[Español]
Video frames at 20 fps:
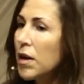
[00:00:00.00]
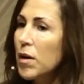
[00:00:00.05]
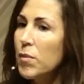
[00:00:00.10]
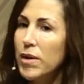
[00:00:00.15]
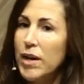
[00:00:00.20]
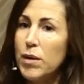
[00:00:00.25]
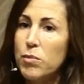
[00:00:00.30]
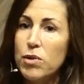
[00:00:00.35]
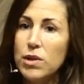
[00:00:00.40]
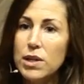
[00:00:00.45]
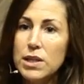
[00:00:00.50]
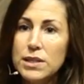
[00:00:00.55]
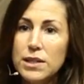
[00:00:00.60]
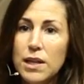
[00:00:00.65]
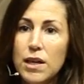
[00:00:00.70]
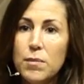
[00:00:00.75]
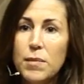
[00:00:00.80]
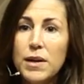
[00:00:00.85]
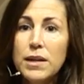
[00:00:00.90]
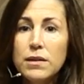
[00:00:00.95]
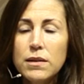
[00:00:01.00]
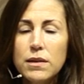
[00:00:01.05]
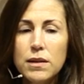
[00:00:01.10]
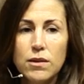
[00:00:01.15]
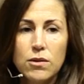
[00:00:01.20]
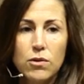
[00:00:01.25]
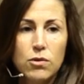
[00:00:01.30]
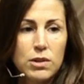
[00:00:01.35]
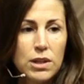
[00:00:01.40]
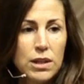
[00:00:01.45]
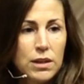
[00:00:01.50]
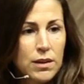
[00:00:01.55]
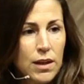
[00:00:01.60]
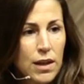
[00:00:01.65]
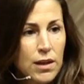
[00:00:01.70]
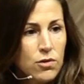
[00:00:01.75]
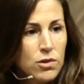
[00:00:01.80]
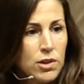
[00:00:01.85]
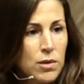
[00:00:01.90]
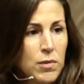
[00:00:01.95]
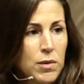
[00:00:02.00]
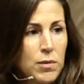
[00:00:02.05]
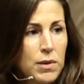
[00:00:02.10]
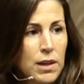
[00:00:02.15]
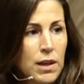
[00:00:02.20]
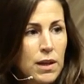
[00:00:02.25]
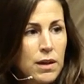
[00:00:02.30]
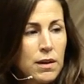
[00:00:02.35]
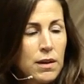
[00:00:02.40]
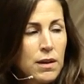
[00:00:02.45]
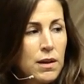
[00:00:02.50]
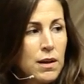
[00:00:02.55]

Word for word: para poder estar 20 o 30 años de mi vida